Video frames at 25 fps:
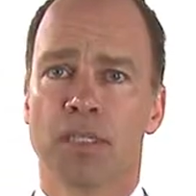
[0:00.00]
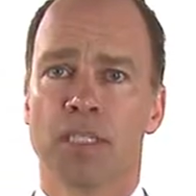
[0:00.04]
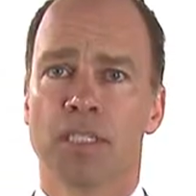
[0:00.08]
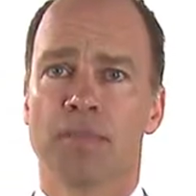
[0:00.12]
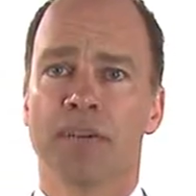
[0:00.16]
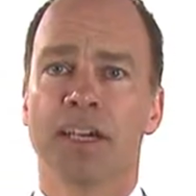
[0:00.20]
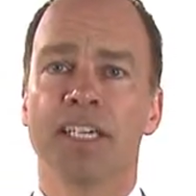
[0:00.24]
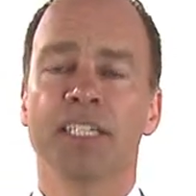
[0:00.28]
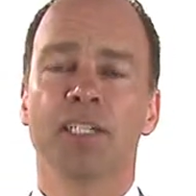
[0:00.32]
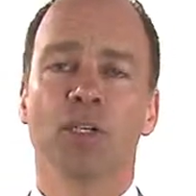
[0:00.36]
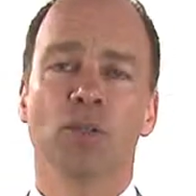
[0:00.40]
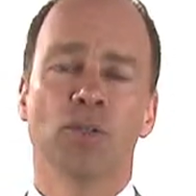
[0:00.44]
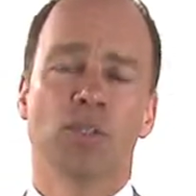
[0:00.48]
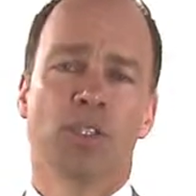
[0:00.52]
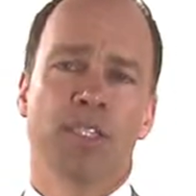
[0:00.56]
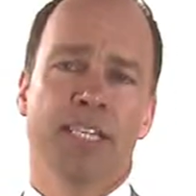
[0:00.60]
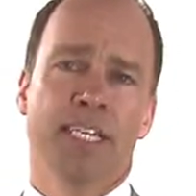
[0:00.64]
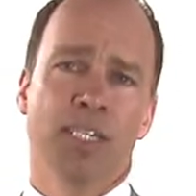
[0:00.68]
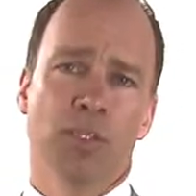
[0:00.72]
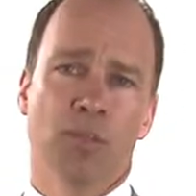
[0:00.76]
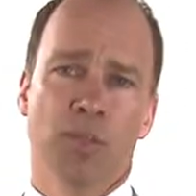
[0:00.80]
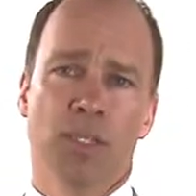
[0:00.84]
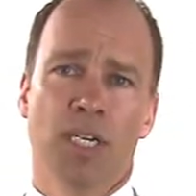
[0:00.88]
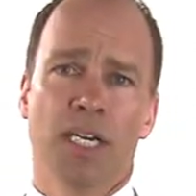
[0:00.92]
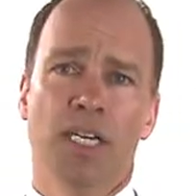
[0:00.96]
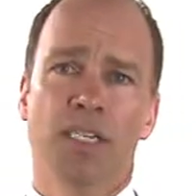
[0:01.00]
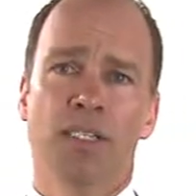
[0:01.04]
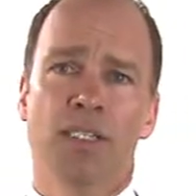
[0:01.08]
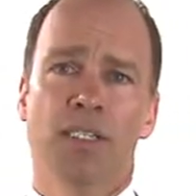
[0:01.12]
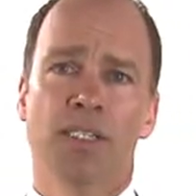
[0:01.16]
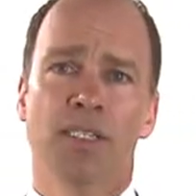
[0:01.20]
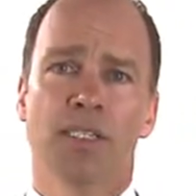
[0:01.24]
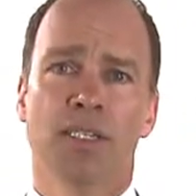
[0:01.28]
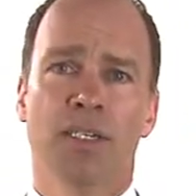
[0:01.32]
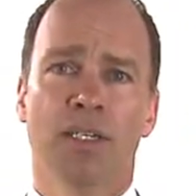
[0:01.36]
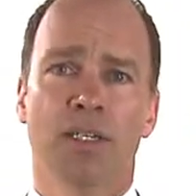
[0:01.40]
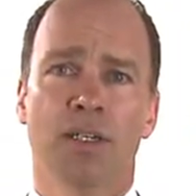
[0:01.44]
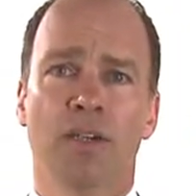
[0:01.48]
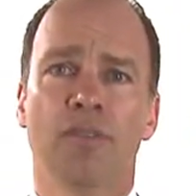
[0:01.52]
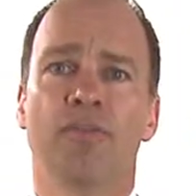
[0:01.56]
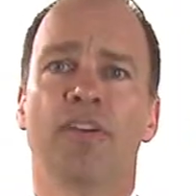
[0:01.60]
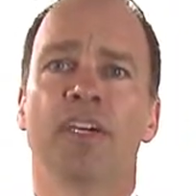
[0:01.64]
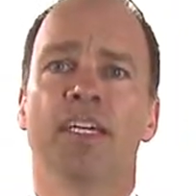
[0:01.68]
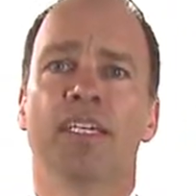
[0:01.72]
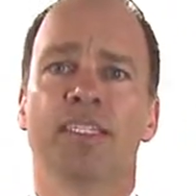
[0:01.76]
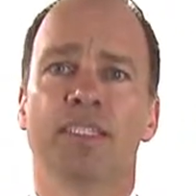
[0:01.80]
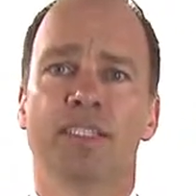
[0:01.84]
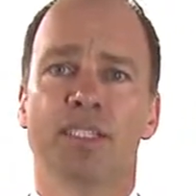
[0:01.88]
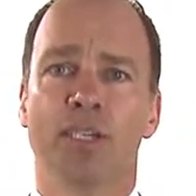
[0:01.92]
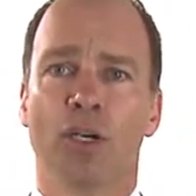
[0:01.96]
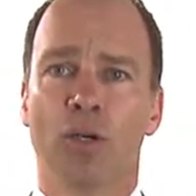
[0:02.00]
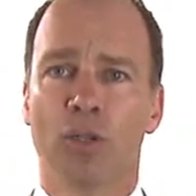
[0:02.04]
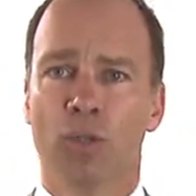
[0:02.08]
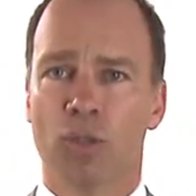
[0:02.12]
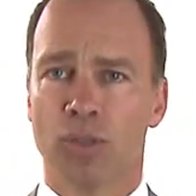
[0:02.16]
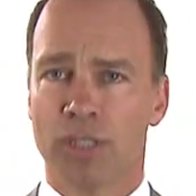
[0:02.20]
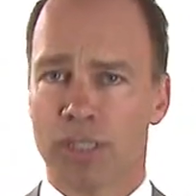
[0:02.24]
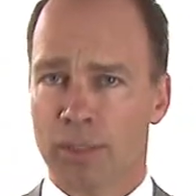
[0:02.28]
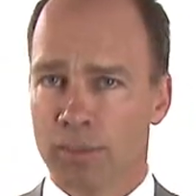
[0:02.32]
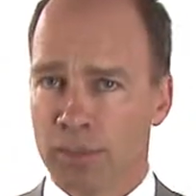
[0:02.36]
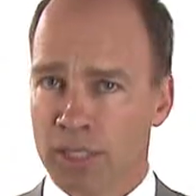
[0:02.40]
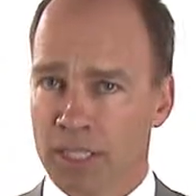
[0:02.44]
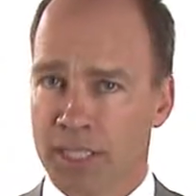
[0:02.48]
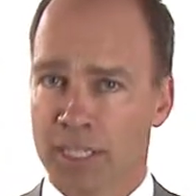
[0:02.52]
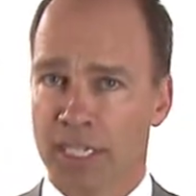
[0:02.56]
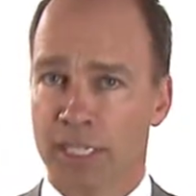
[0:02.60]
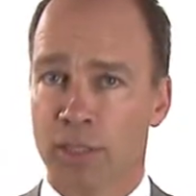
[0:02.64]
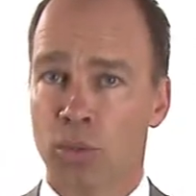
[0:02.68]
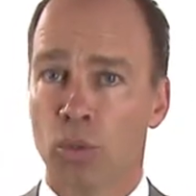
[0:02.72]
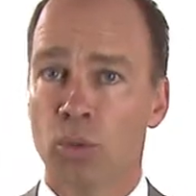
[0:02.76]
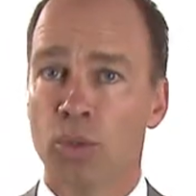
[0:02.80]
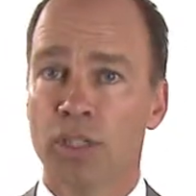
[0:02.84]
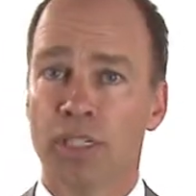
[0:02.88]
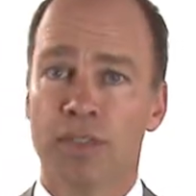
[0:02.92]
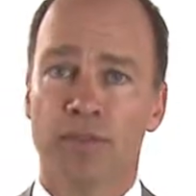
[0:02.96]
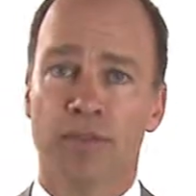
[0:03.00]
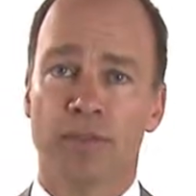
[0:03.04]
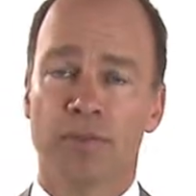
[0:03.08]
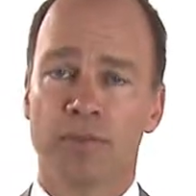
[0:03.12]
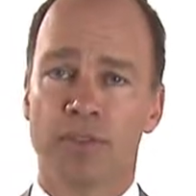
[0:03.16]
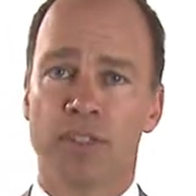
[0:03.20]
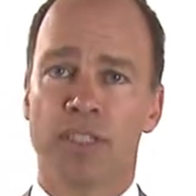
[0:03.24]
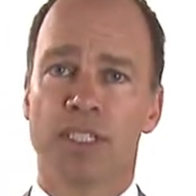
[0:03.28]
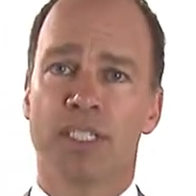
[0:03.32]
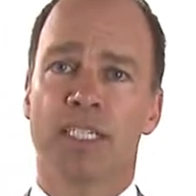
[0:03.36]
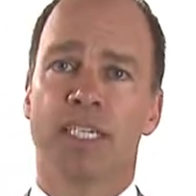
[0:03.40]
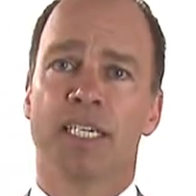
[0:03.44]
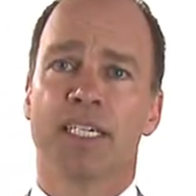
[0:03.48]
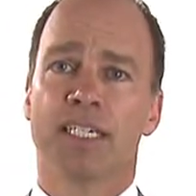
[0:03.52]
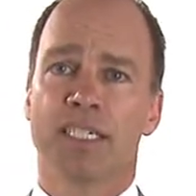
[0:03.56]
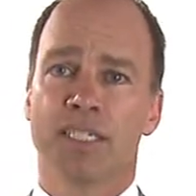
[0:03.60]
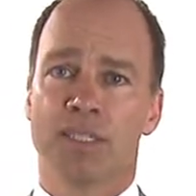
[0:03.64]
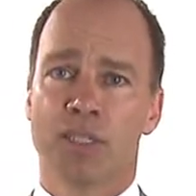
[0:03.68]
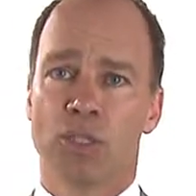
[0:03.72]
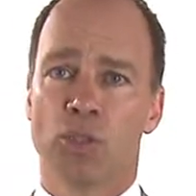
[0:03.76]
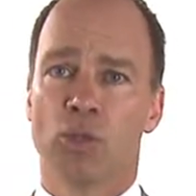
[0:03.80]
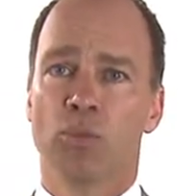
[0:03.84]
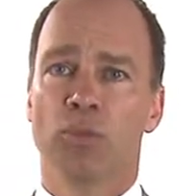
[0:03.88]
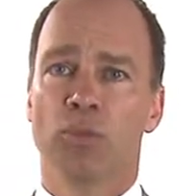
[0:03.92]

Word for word: 2036 feiert das Auto nämlich sein 150-jähriges